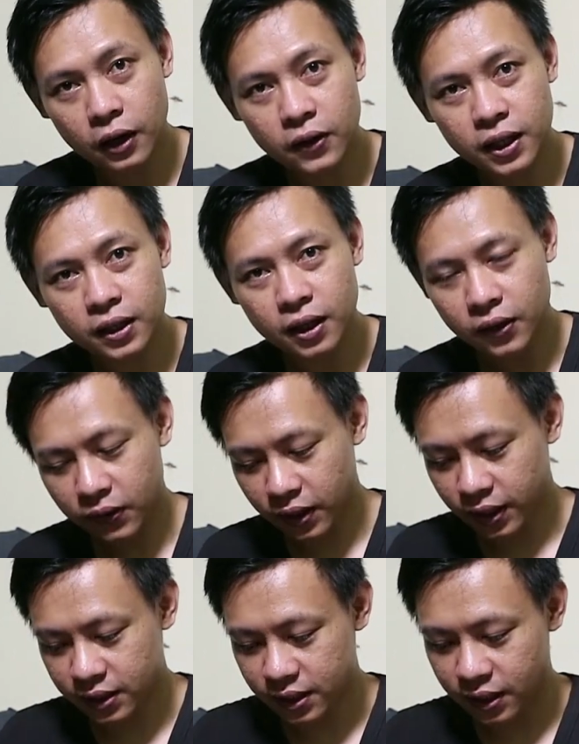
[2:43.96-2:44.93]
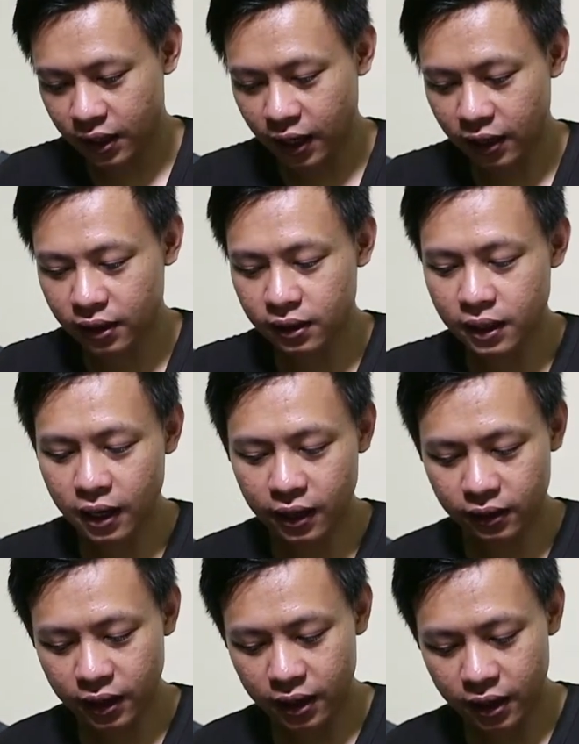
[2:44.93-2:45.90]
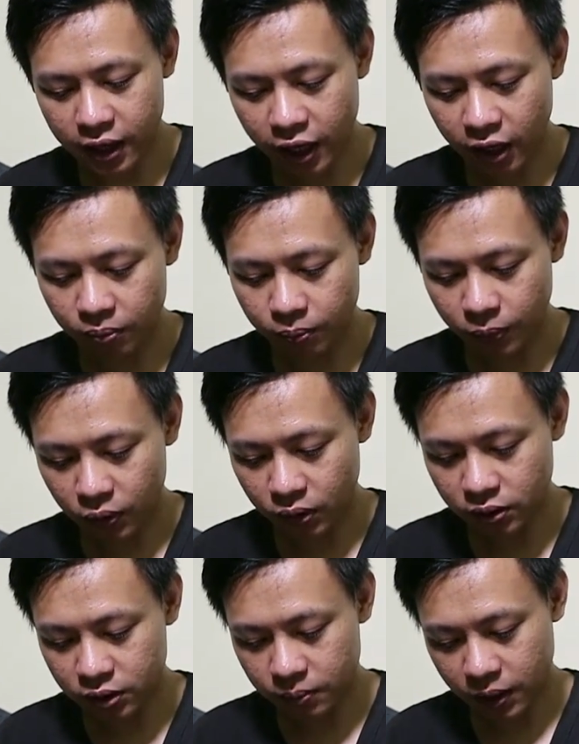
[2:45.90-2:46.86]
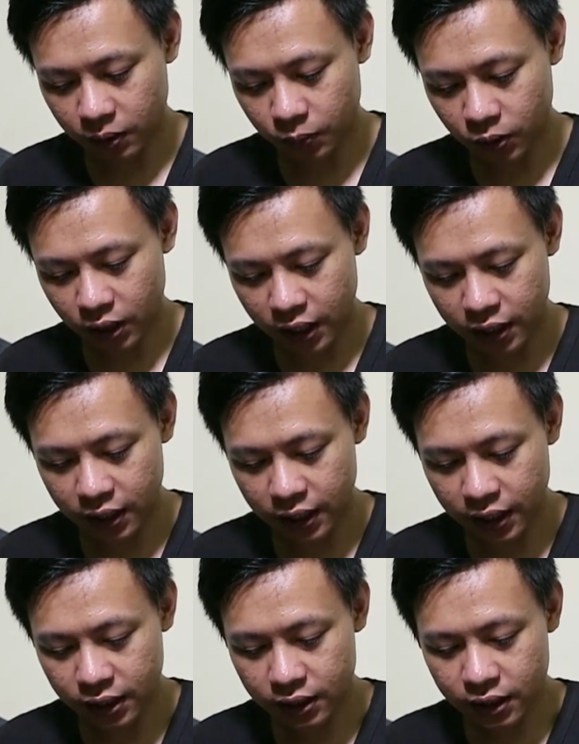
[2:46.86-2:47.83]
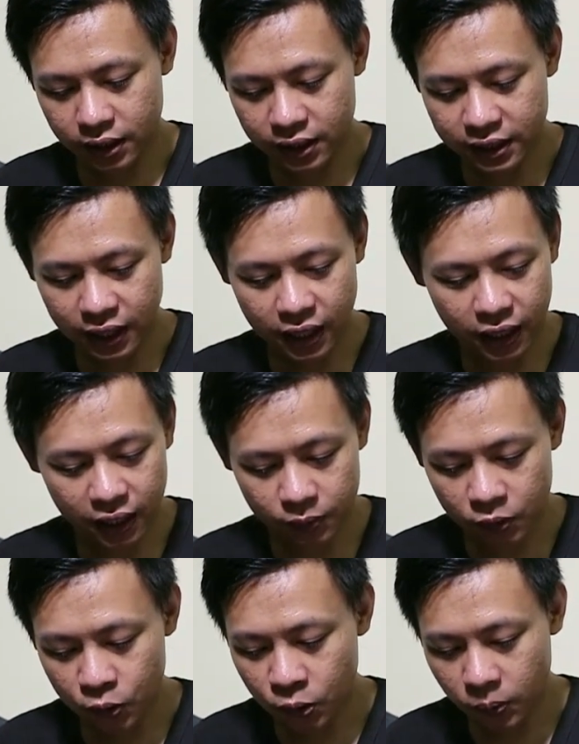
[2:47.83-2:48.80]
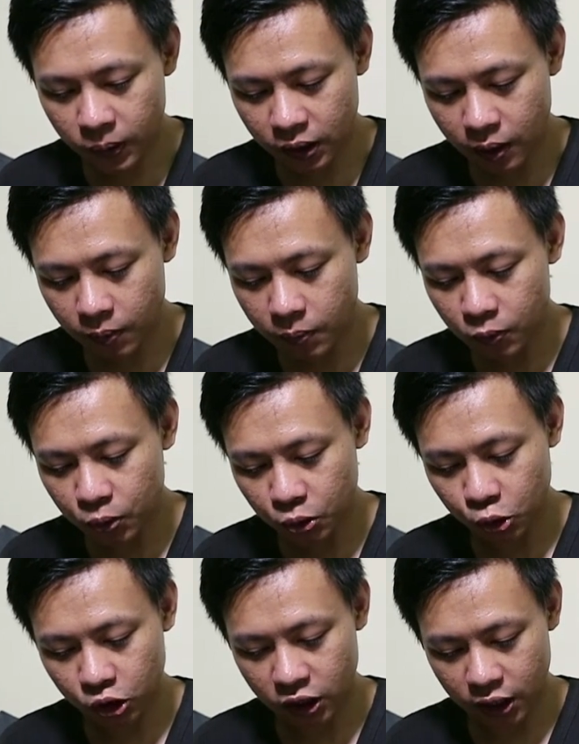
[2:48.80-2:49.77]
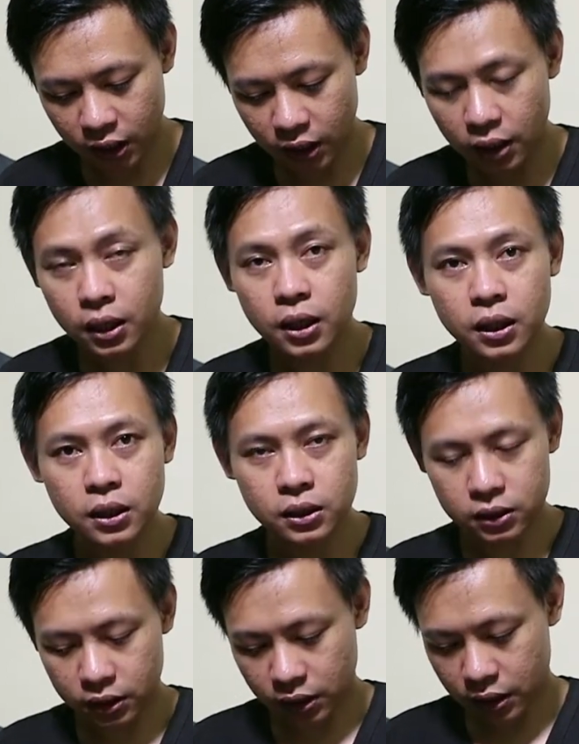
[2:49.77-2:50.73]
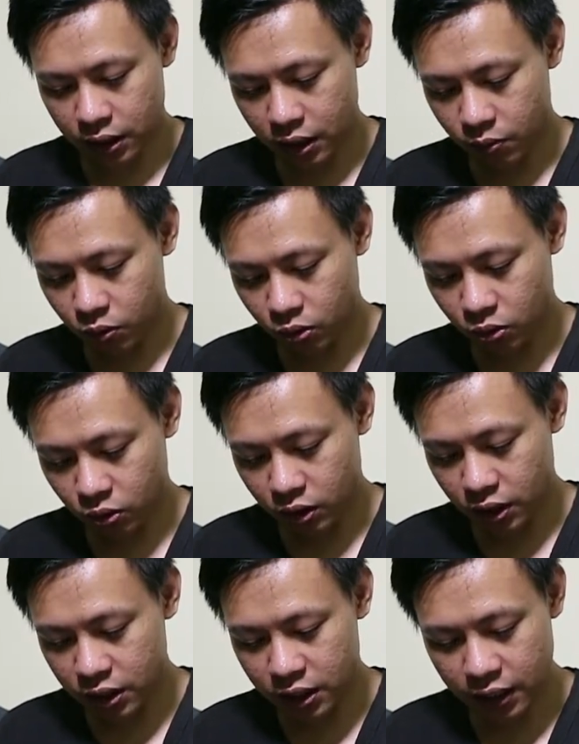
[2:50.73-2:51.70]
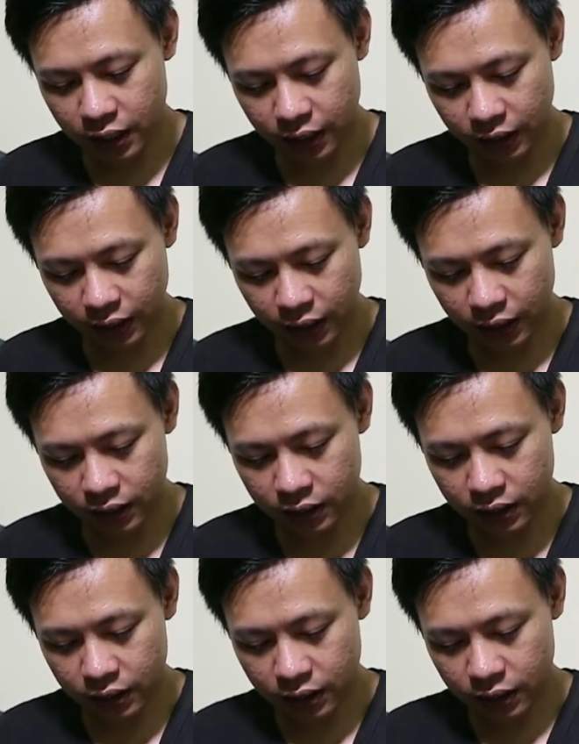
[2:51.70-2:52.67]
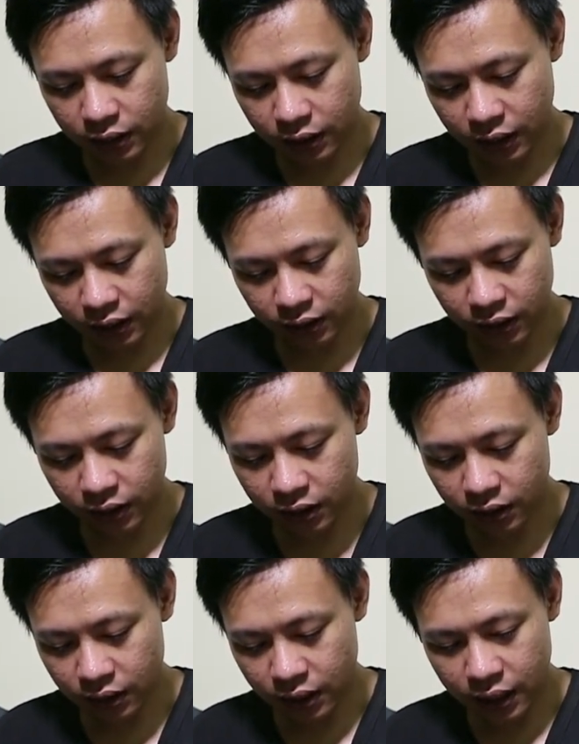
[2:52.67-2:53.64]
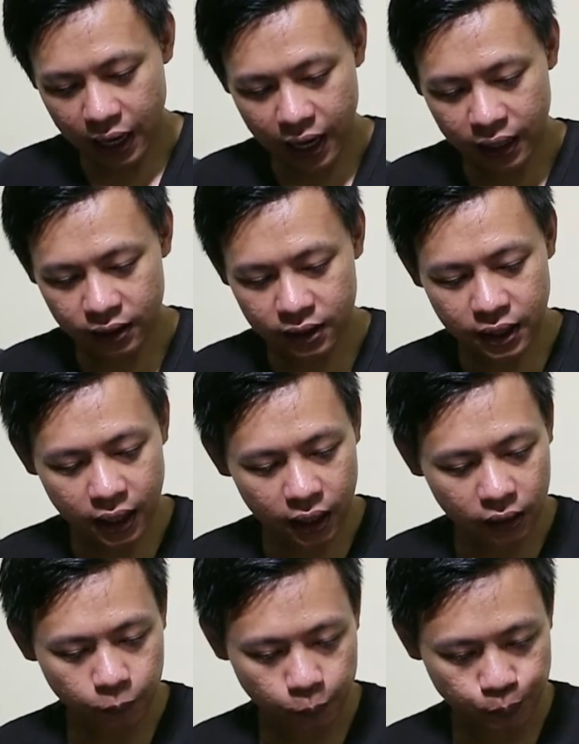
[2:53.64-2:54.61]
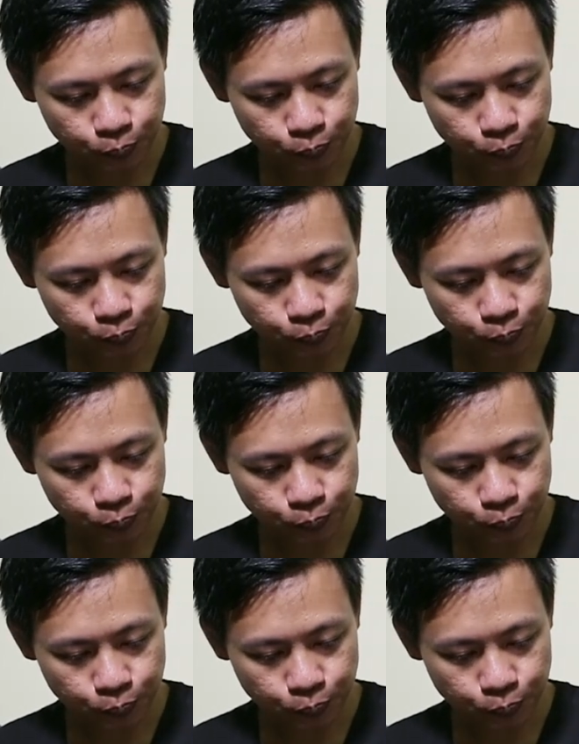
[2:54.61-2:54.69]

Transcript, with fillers: lalu kita koneksikan antara handphone smartphone Anda nyalakan dulu pertama bluetoothnya setelah bluetoothnya dinyalakan nanti ada